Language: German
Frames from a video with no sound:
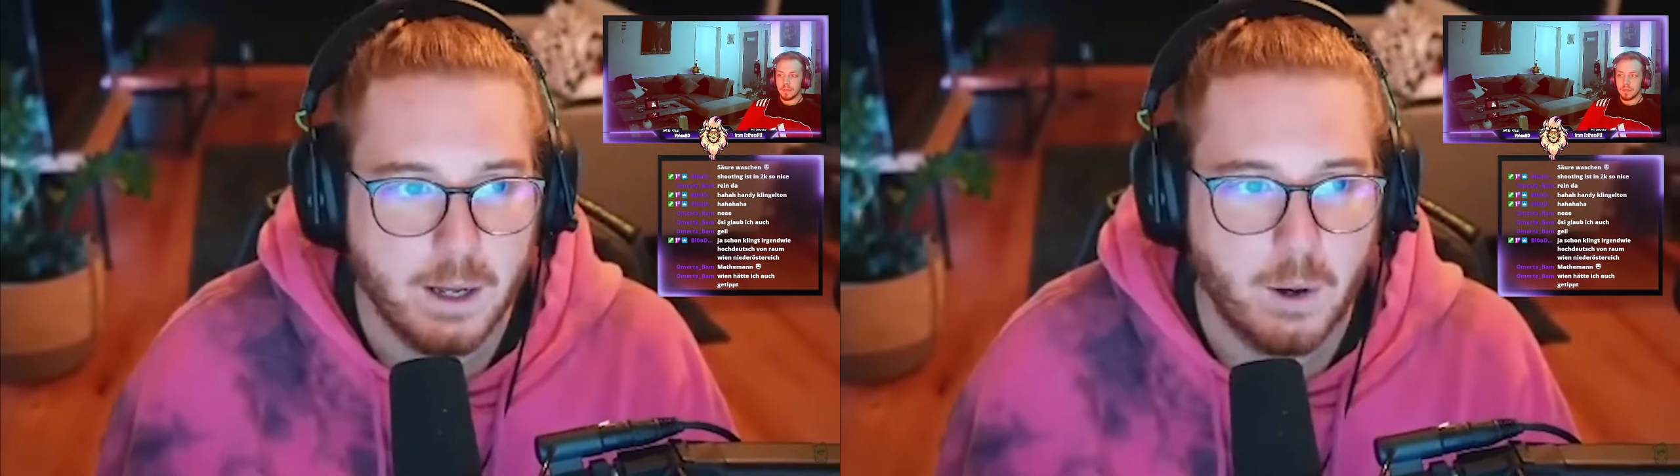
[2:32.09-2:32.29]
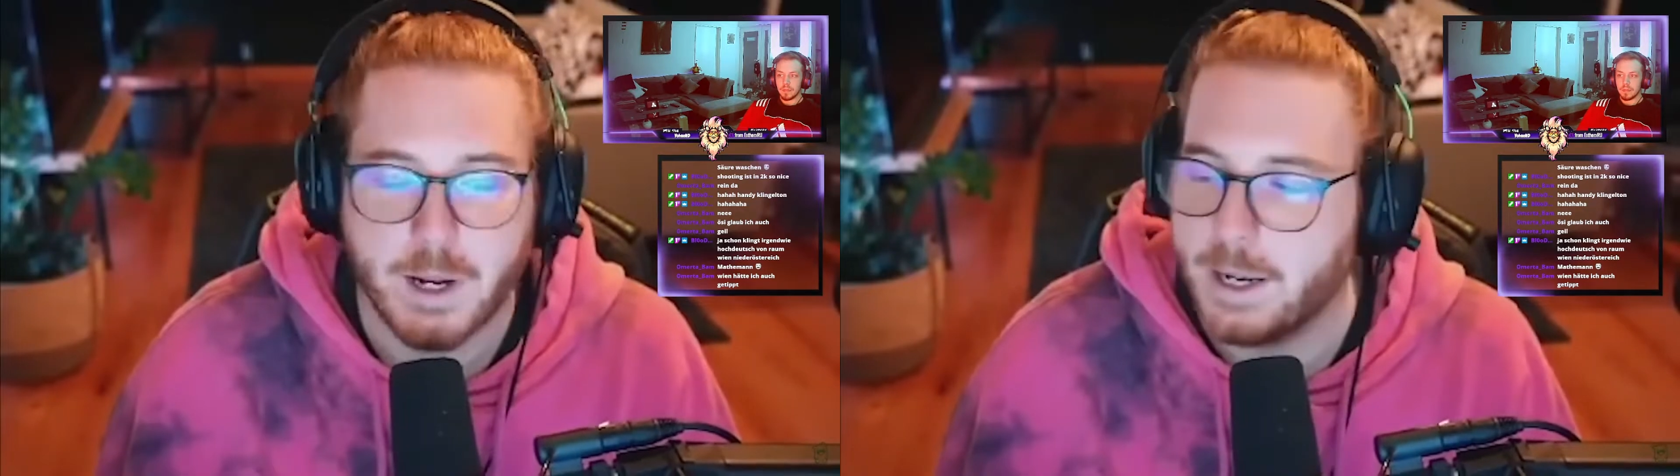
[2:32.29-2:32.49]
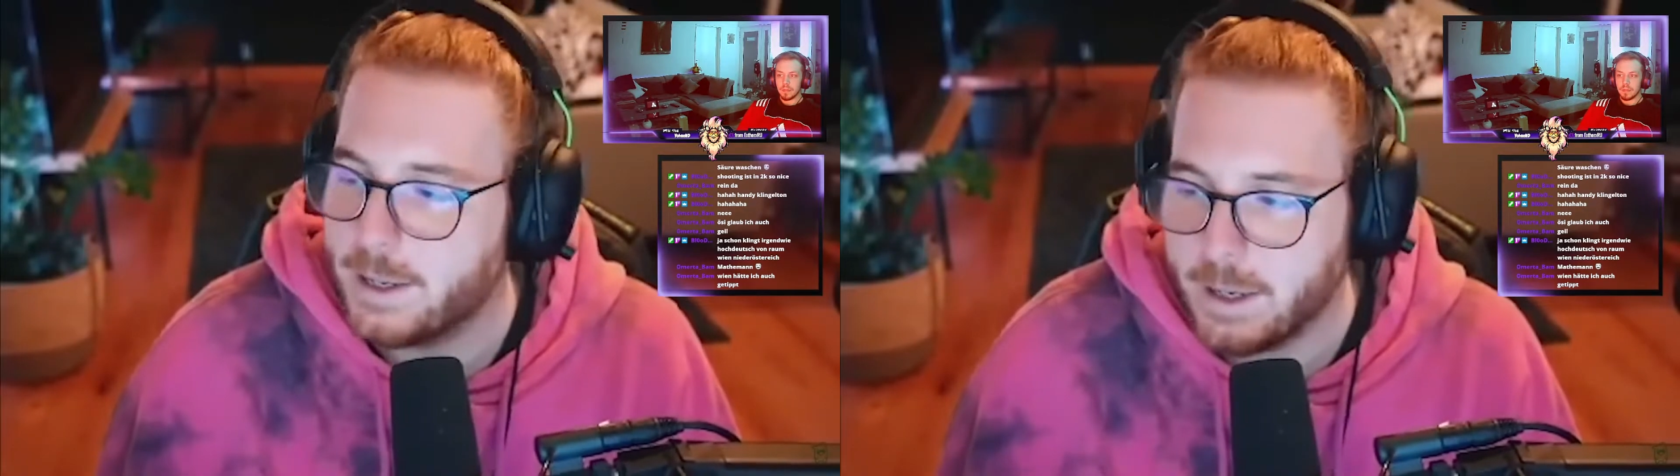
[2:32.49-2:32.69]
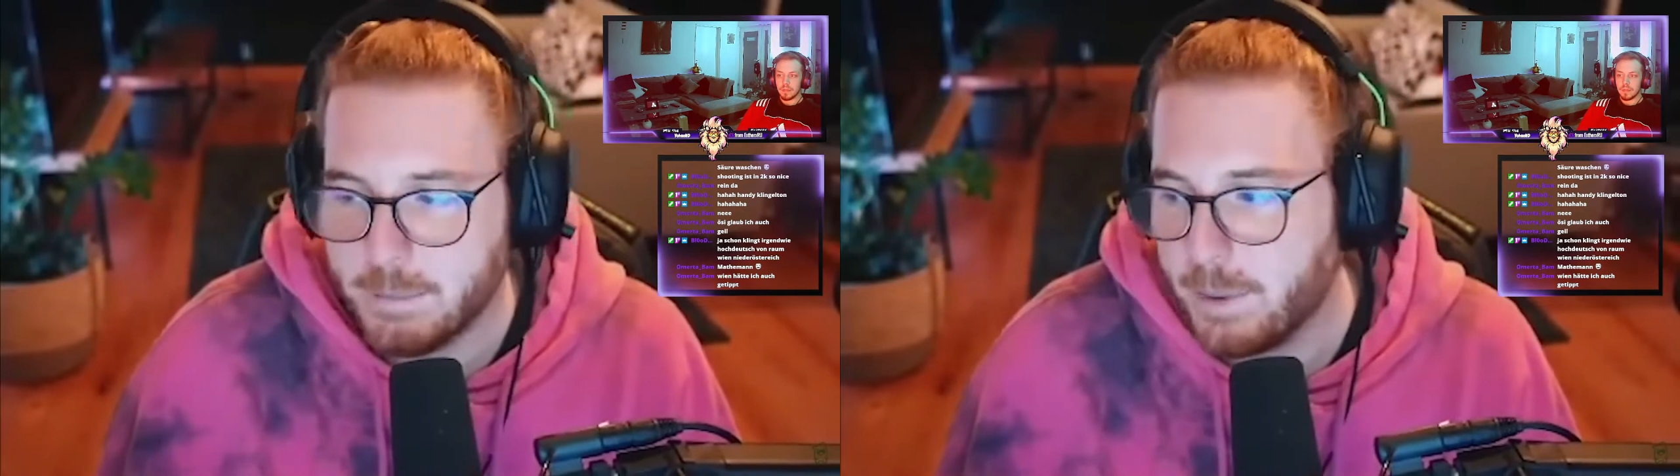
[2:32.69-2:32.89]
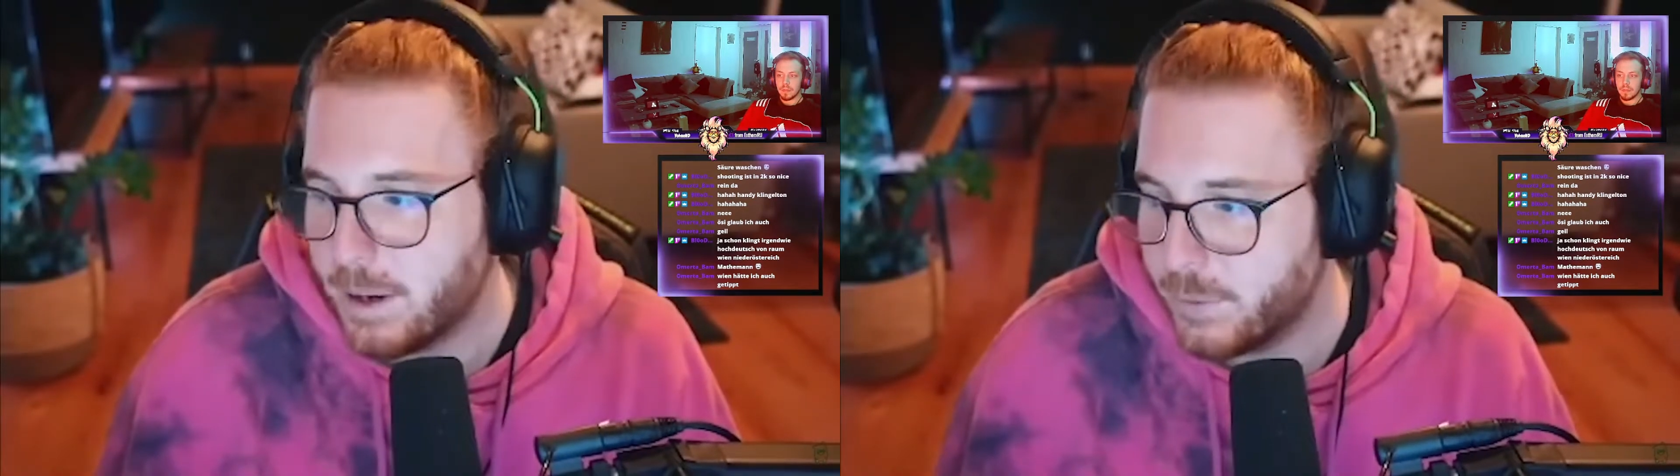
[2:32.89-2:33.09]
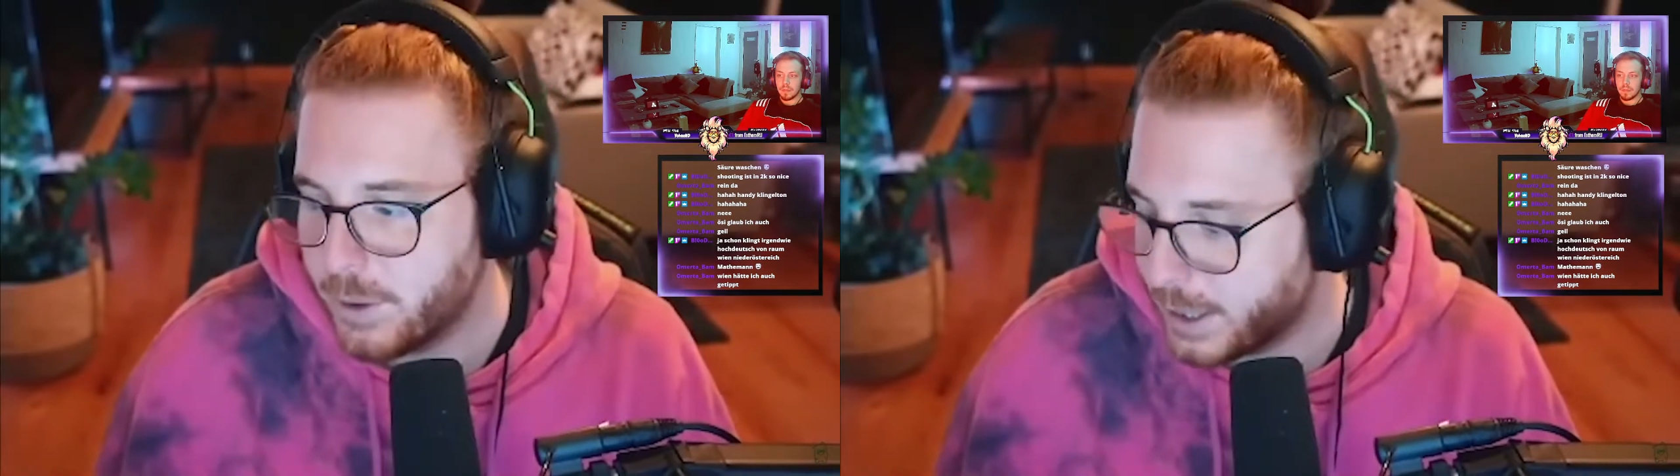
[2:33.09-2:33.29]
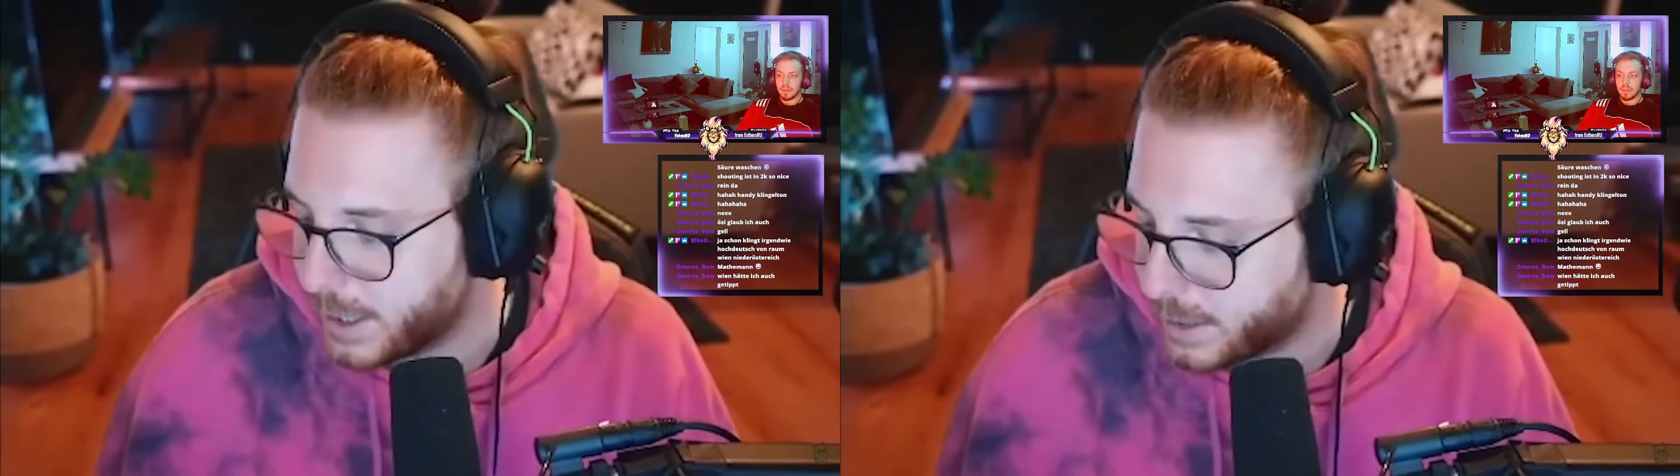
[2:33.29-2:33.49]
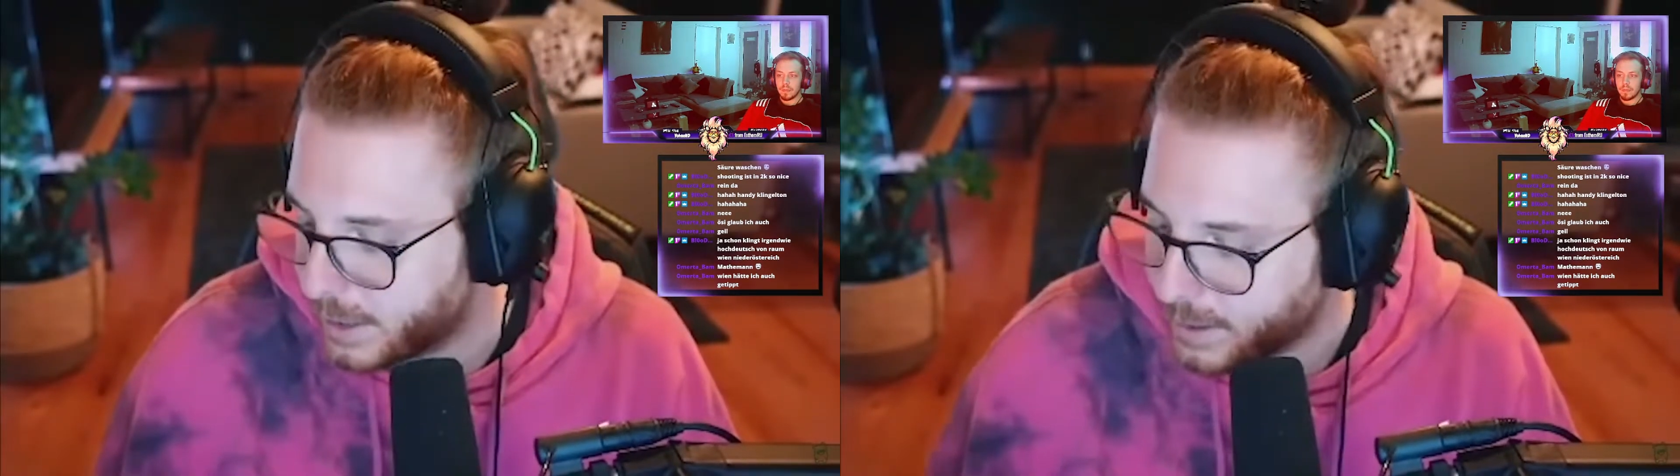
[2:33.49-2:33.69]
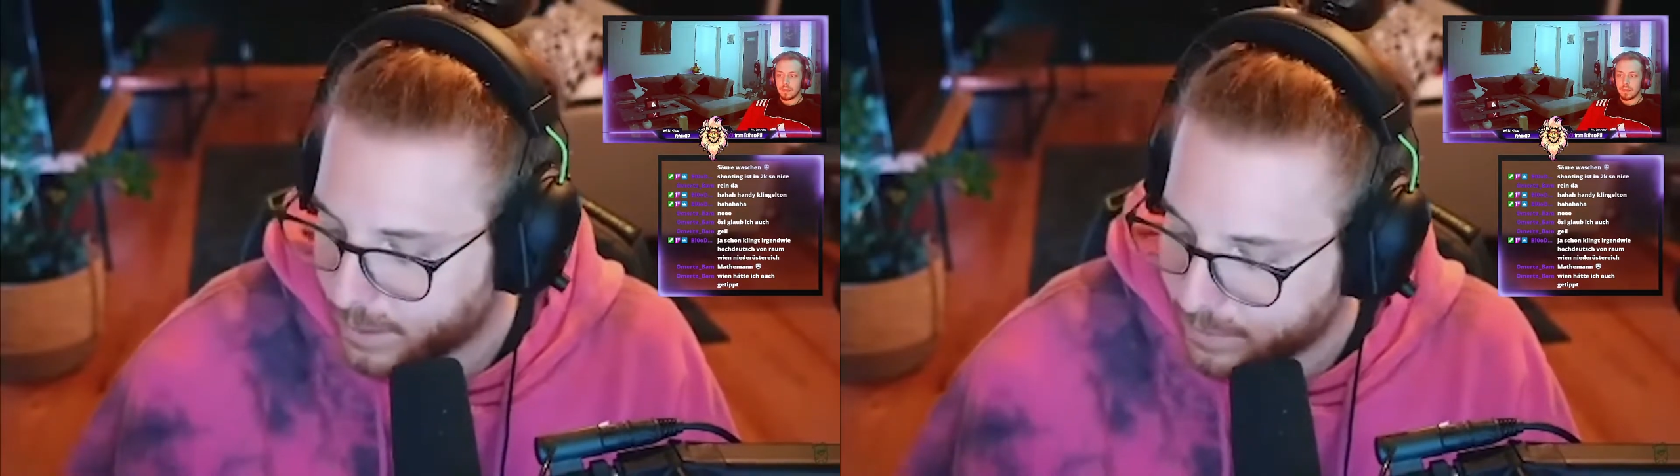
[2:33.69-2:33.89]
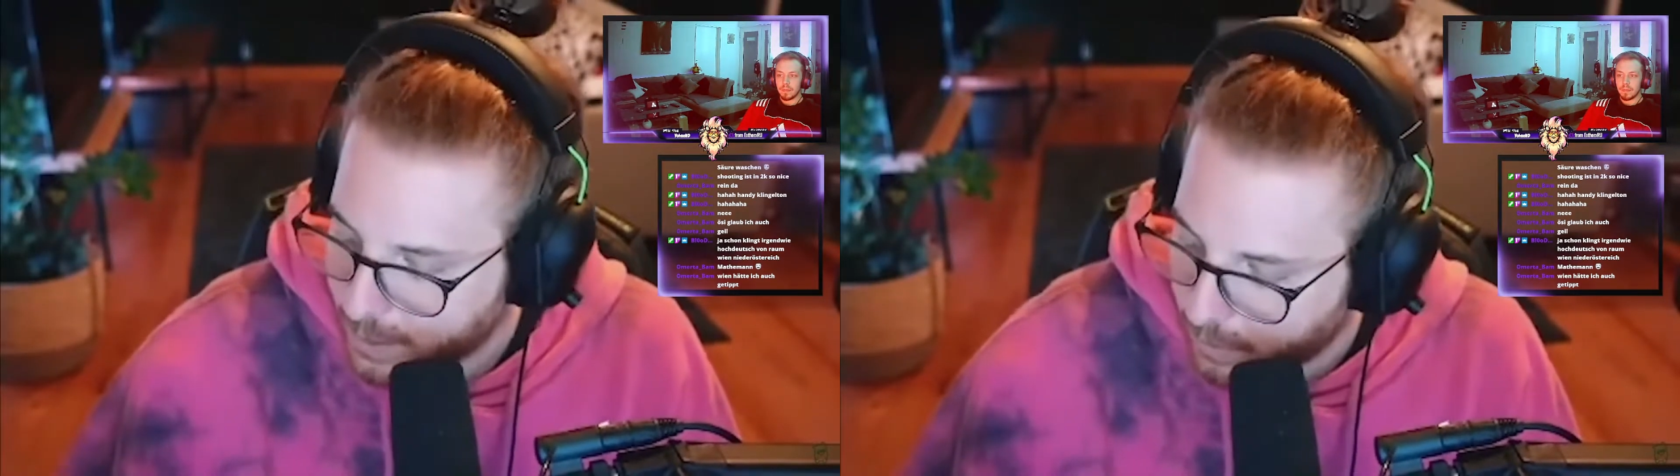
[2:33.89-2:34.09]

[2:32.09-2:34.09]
und er hat immer davon geredet, dass er